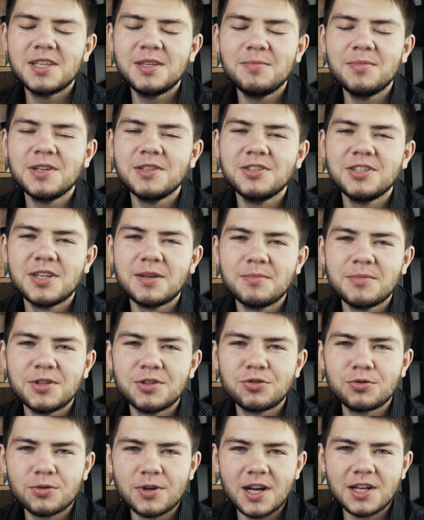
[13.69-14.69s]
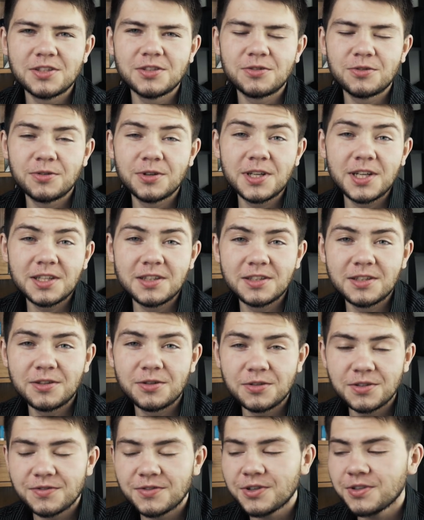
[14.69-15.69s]
i będziemy szukać konkretnych
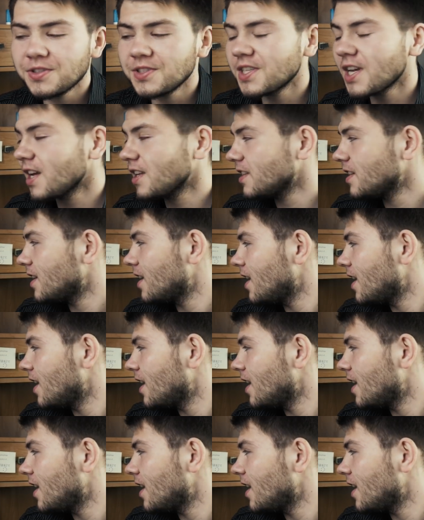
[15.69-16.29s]
rozwiązań